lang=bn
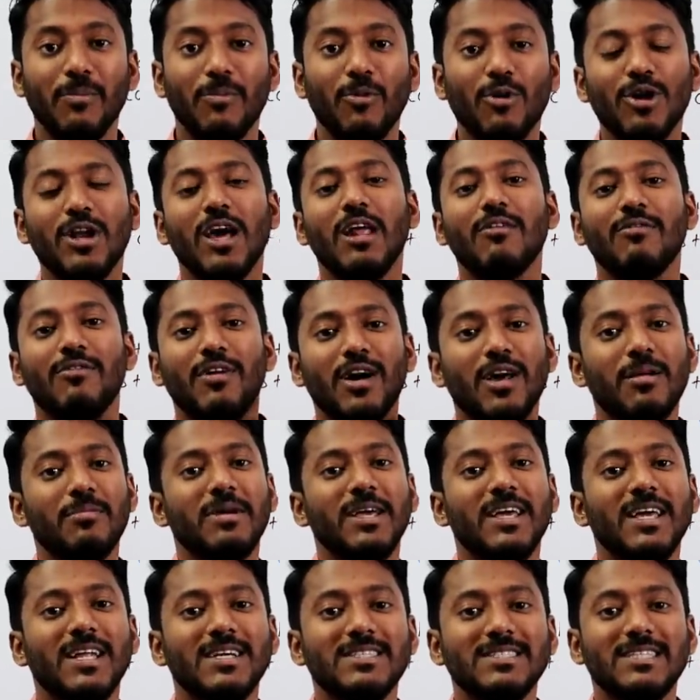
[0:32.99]
মোডাল ভার্ব
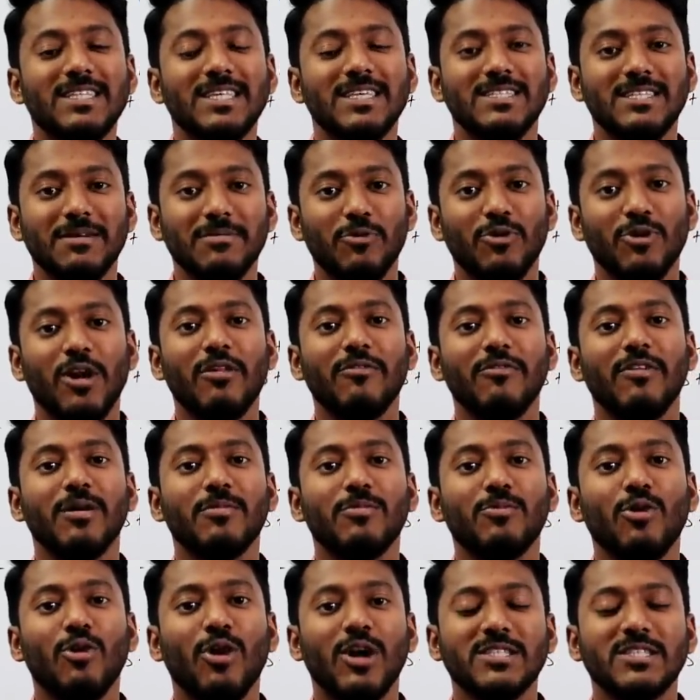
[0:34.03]
ইংরেজিতে যে মোডাল
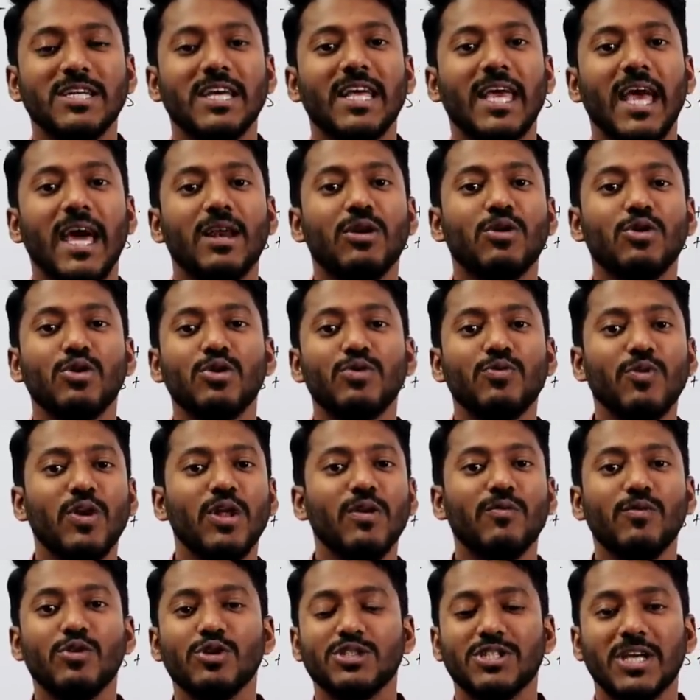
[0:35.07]
গুলো আছে ক্যান কুড
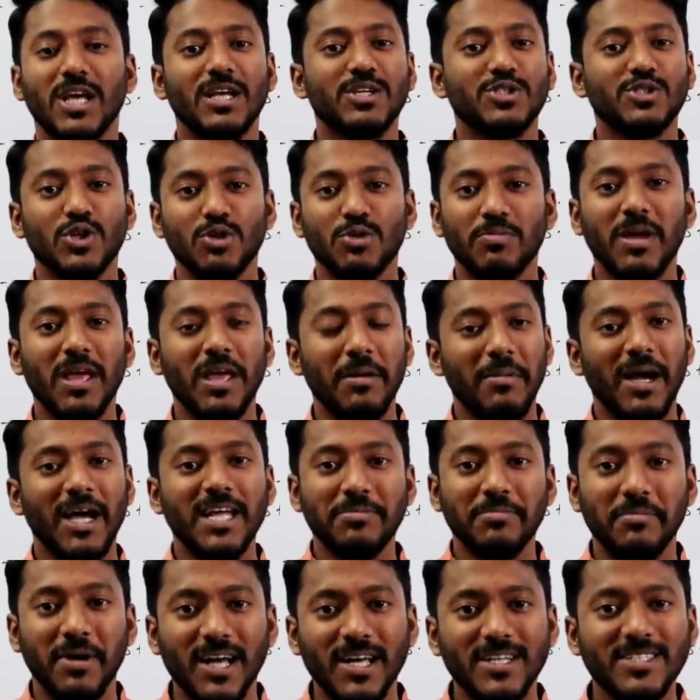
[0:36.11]
উইল বুড শ্যাল শুড মে
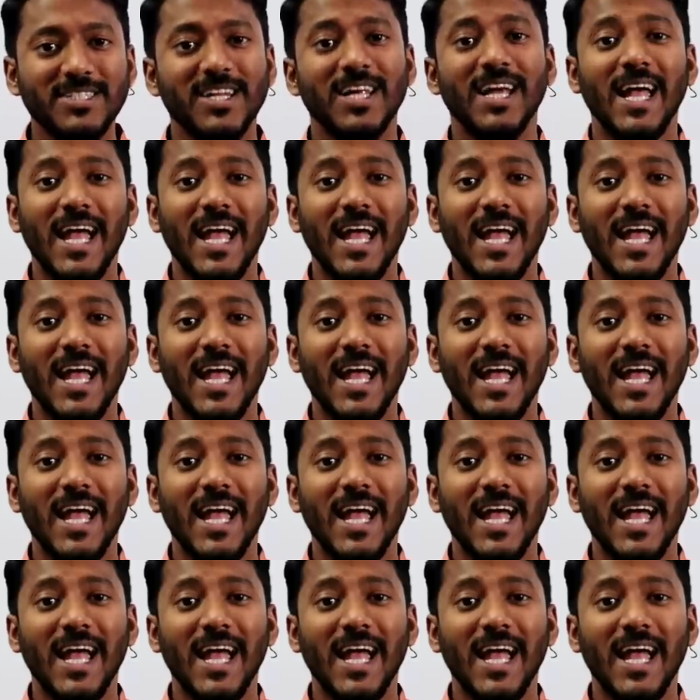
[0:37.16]
মাইট মাস